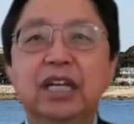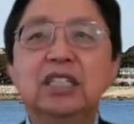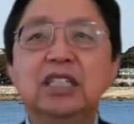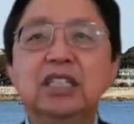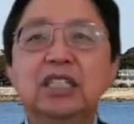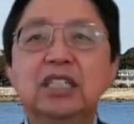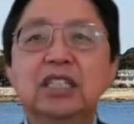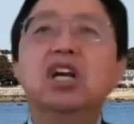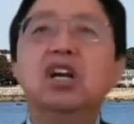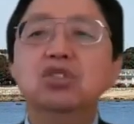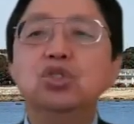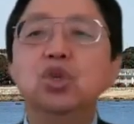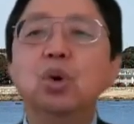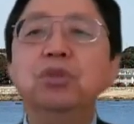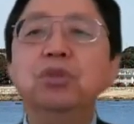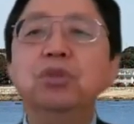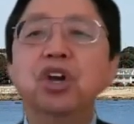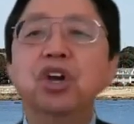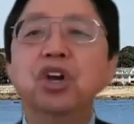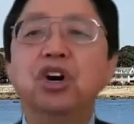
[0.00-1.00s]
그냥
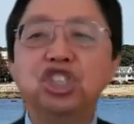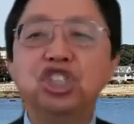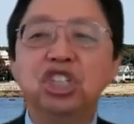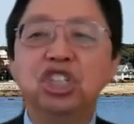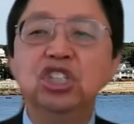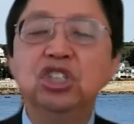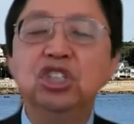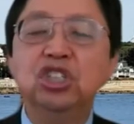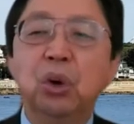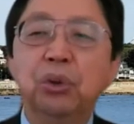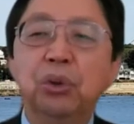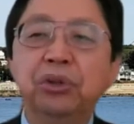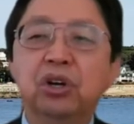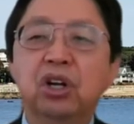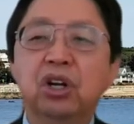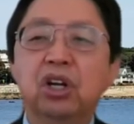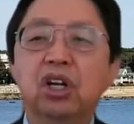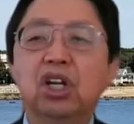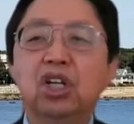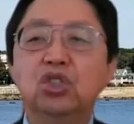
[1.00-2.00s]
세상적인처럼 좀 더
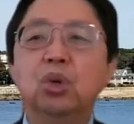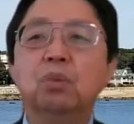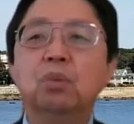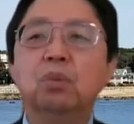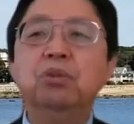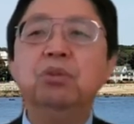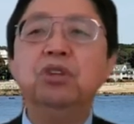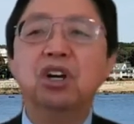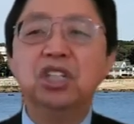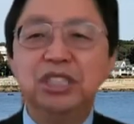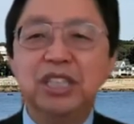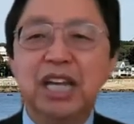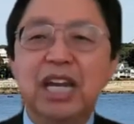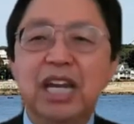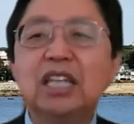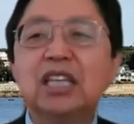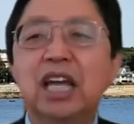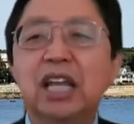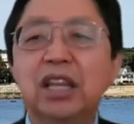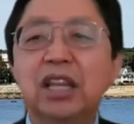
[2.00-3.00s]
즐거운 것, 좀
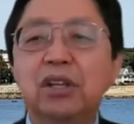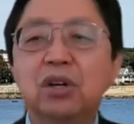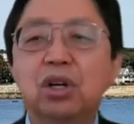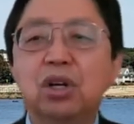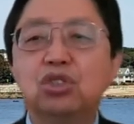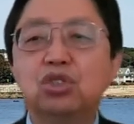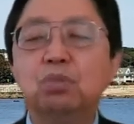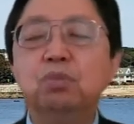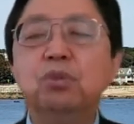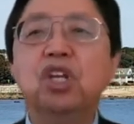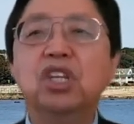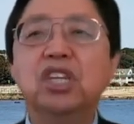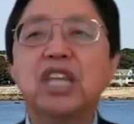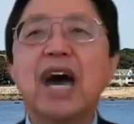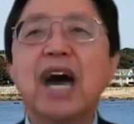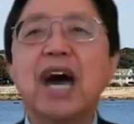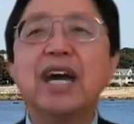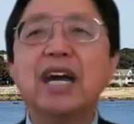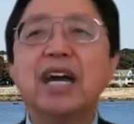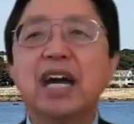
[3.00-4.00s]
더 짜릿한 것, 좀
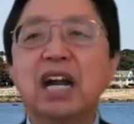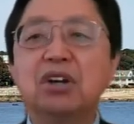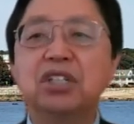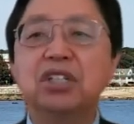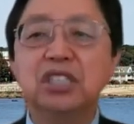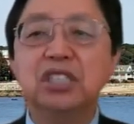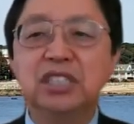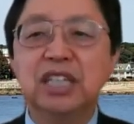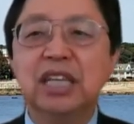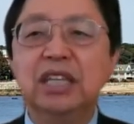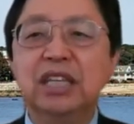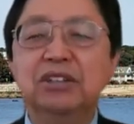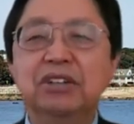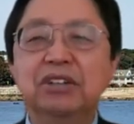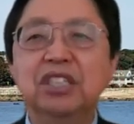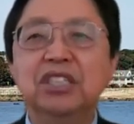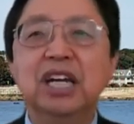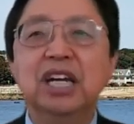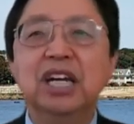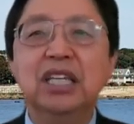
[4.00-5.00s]
더 타락할 것을
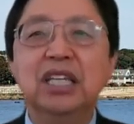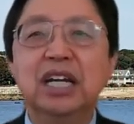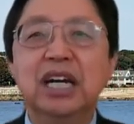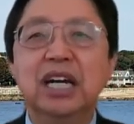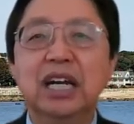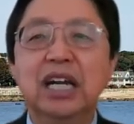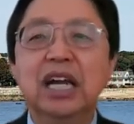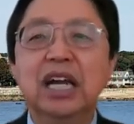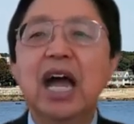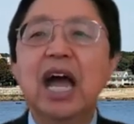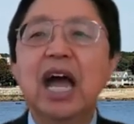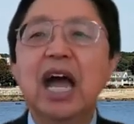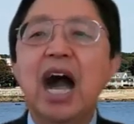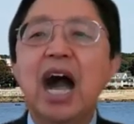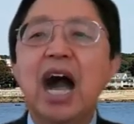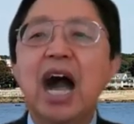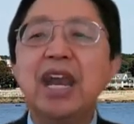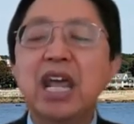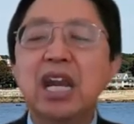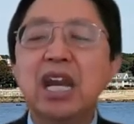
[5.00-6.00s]
찾는 것이 아니라
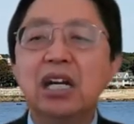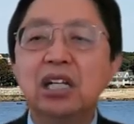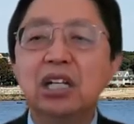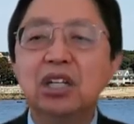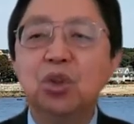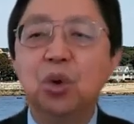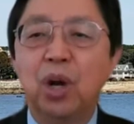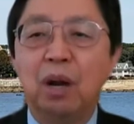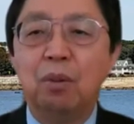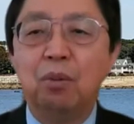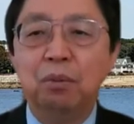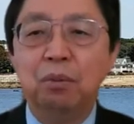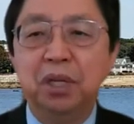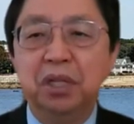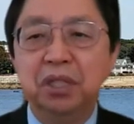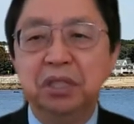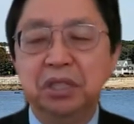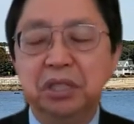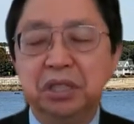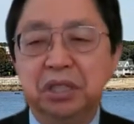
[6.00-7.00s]
한 해를
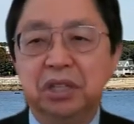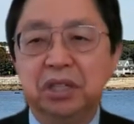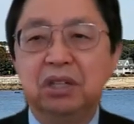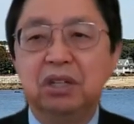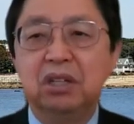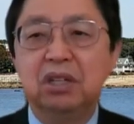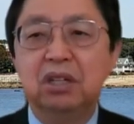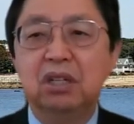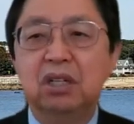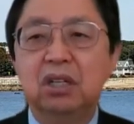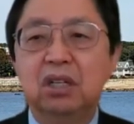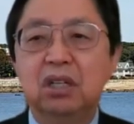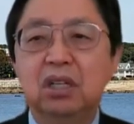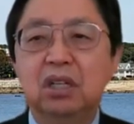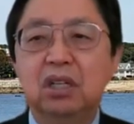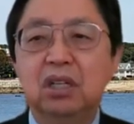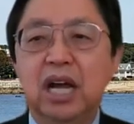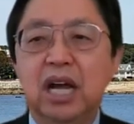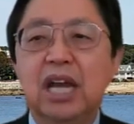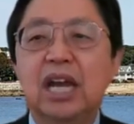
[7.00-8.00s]
돌아보면서
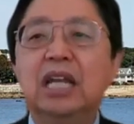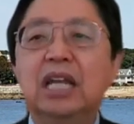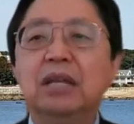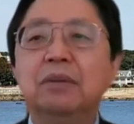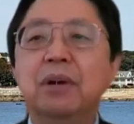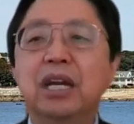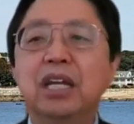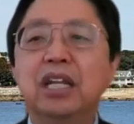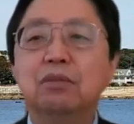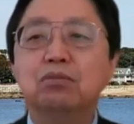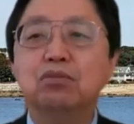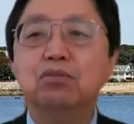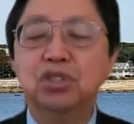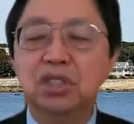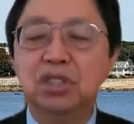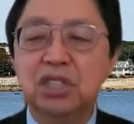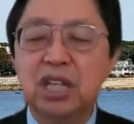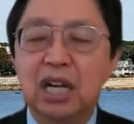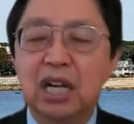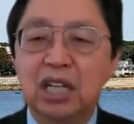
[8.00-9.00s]
하나님 안에
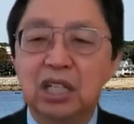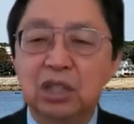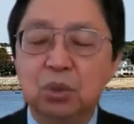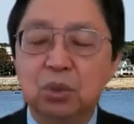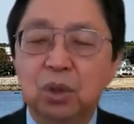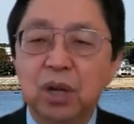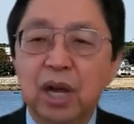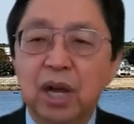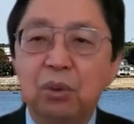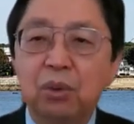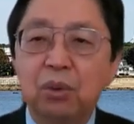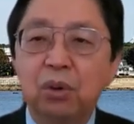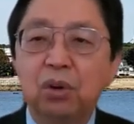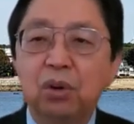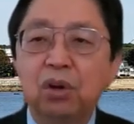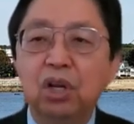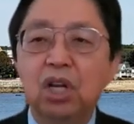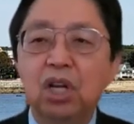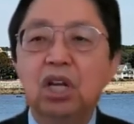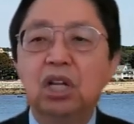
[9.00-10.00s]
묵상
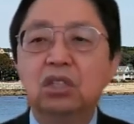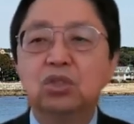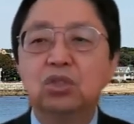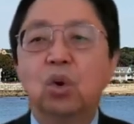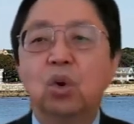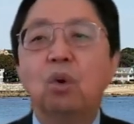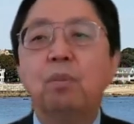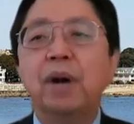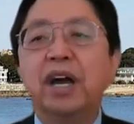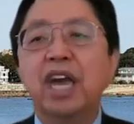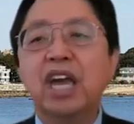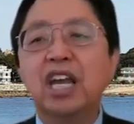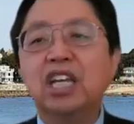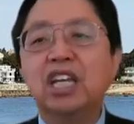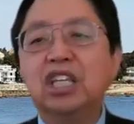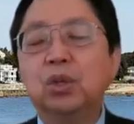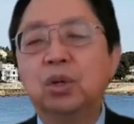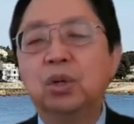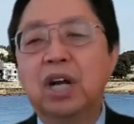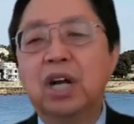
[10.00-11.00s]
기도하고 소망의
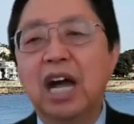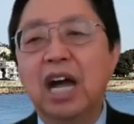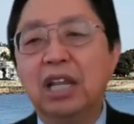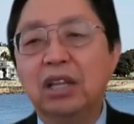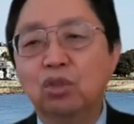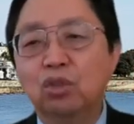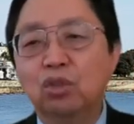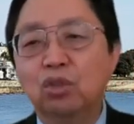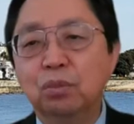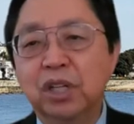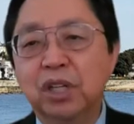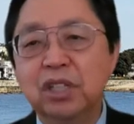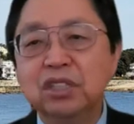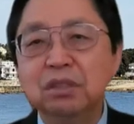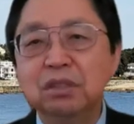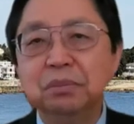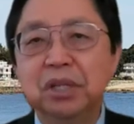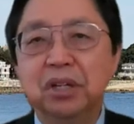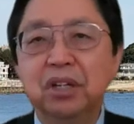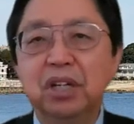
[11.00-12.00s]
기도로 간구문을
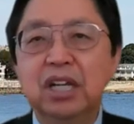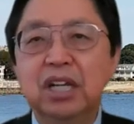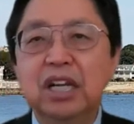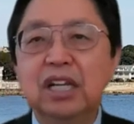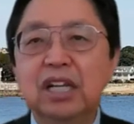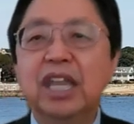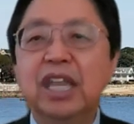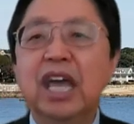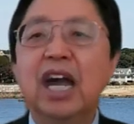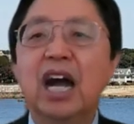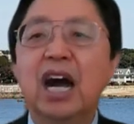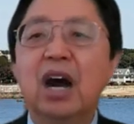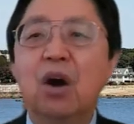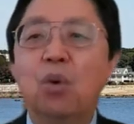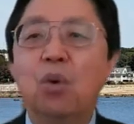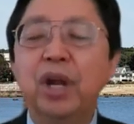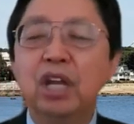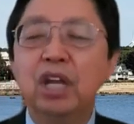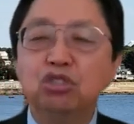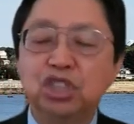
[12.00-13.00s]
쓰며 내가
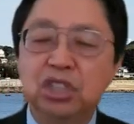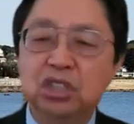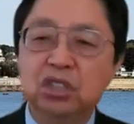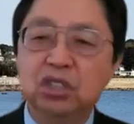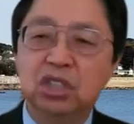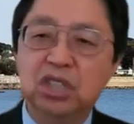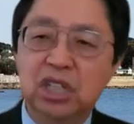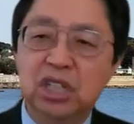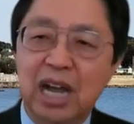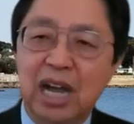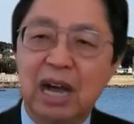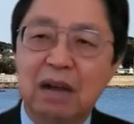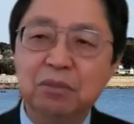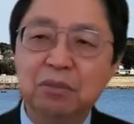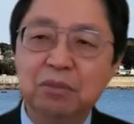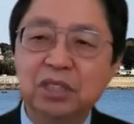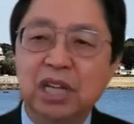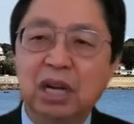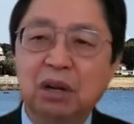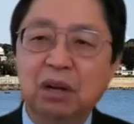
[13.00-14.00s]
오래 주신 것을
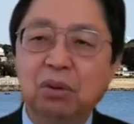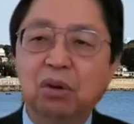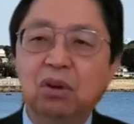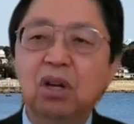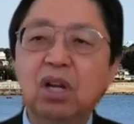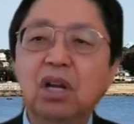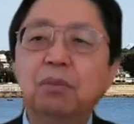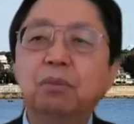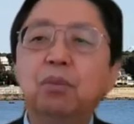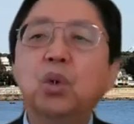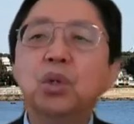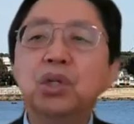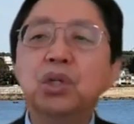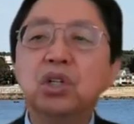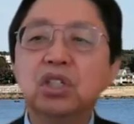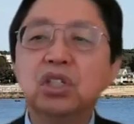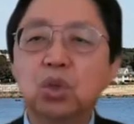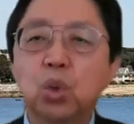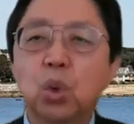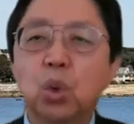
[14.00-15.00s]
감사하고 모든
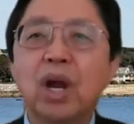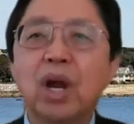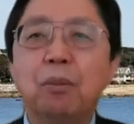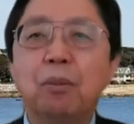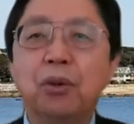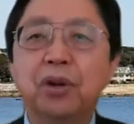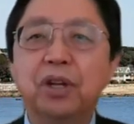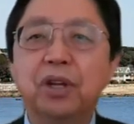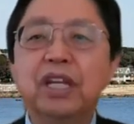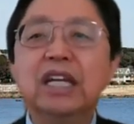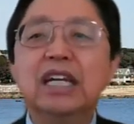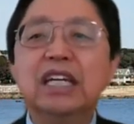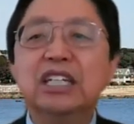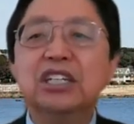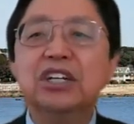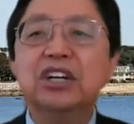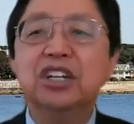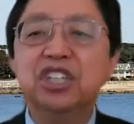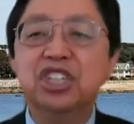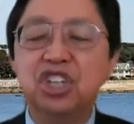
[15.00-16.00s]
것을 돌아보는
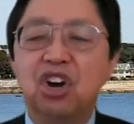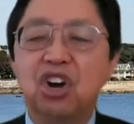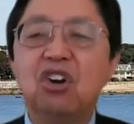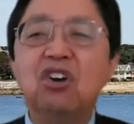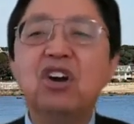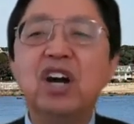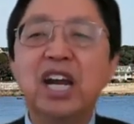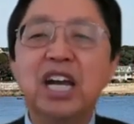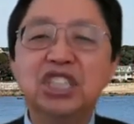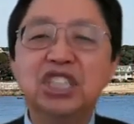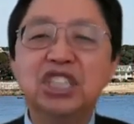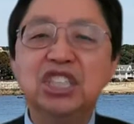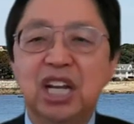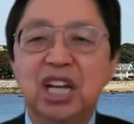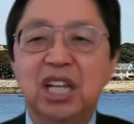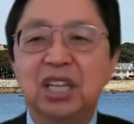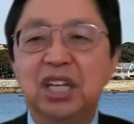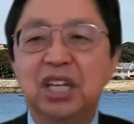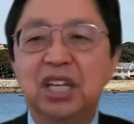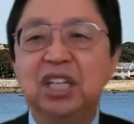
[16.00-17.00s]
그런 경건한
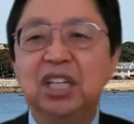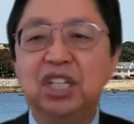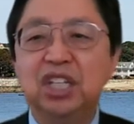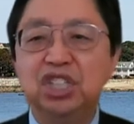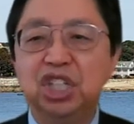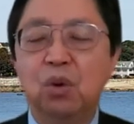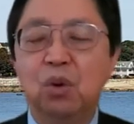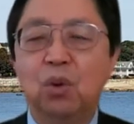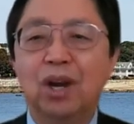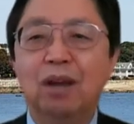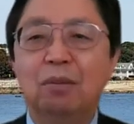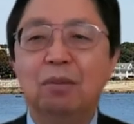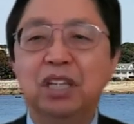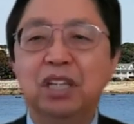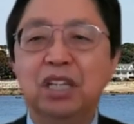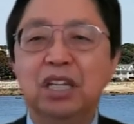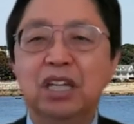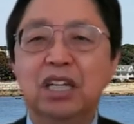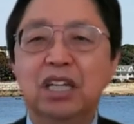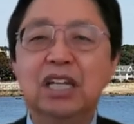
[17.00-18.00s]
시간들이 되시길
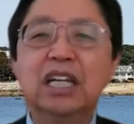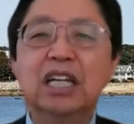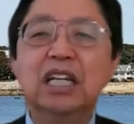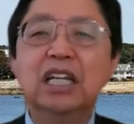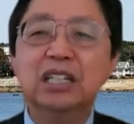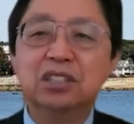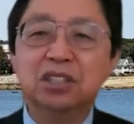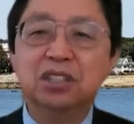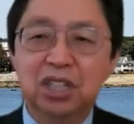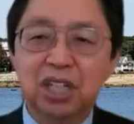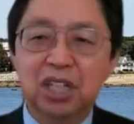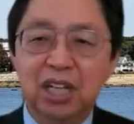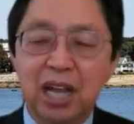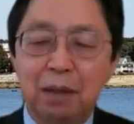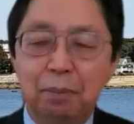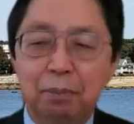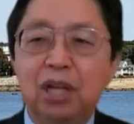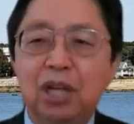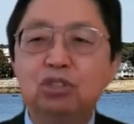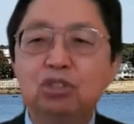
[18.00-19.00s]
원합니다. 그것을
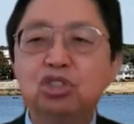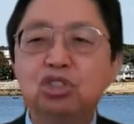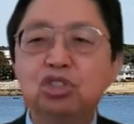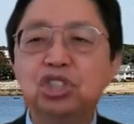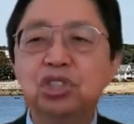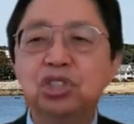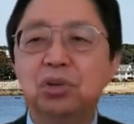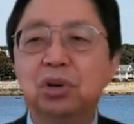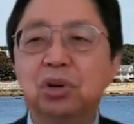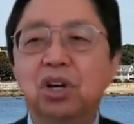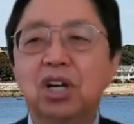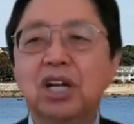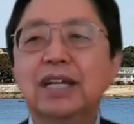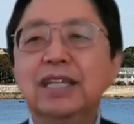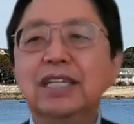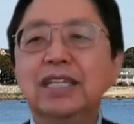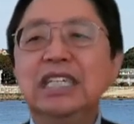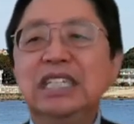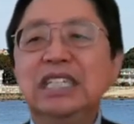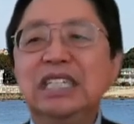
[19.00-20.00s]
갚아주시고
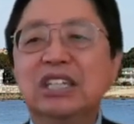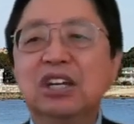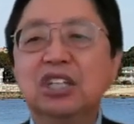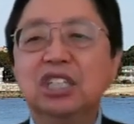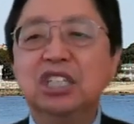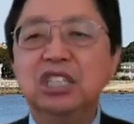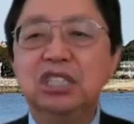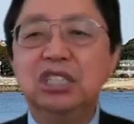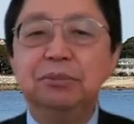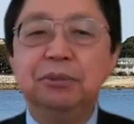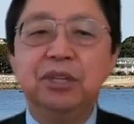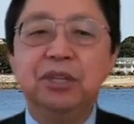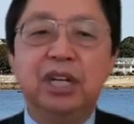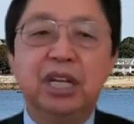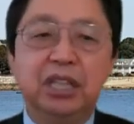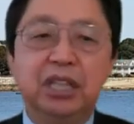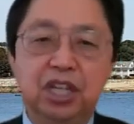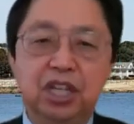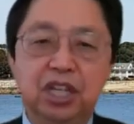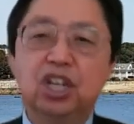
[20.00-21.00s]

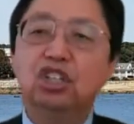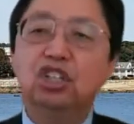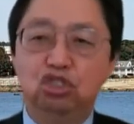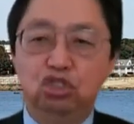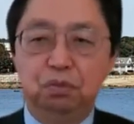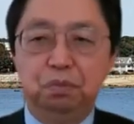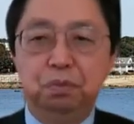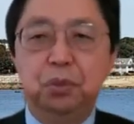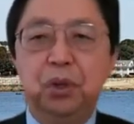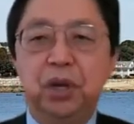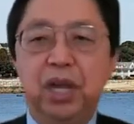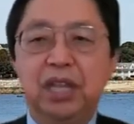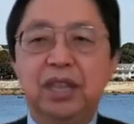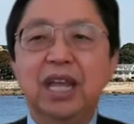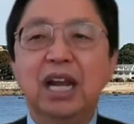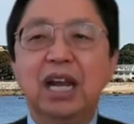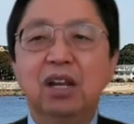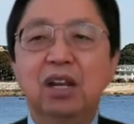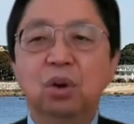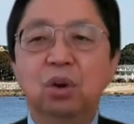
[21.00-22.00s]
2022년은 축복의
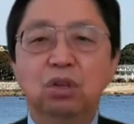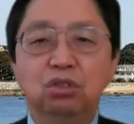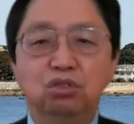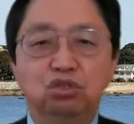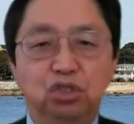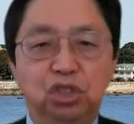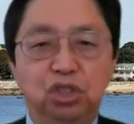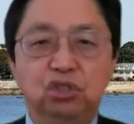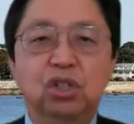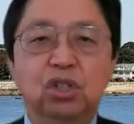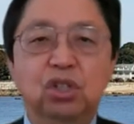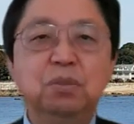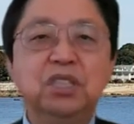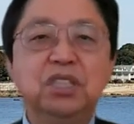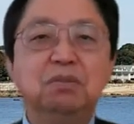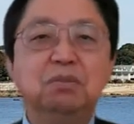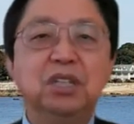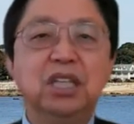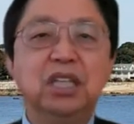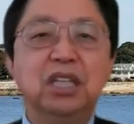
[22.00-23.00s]
날로 주실 줄
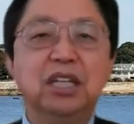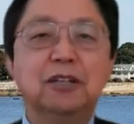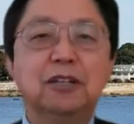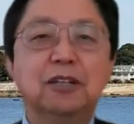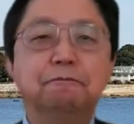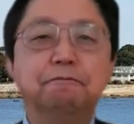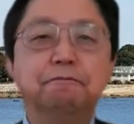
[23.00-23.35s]
믿습니다.